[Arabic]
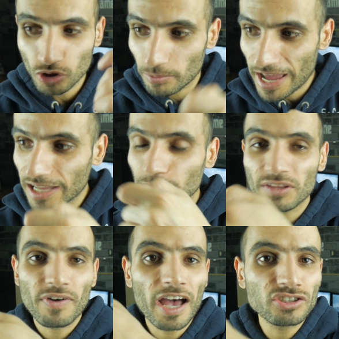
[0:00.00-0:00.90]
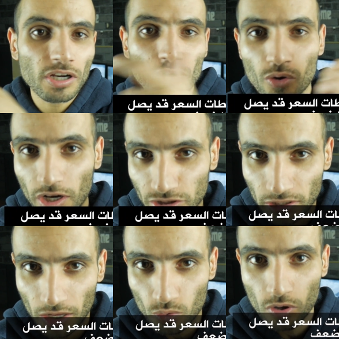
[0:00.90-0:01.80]
يوم الاحد بدفع 10 يورو
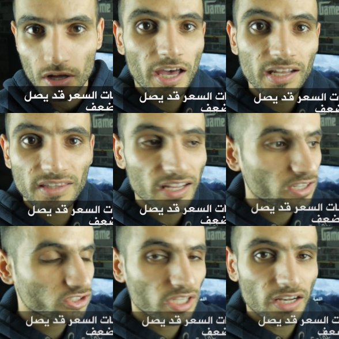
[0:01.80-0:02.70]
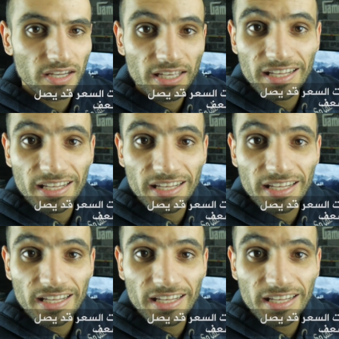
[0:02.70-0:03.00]
عشان اروح على التانك اشتري اللي هي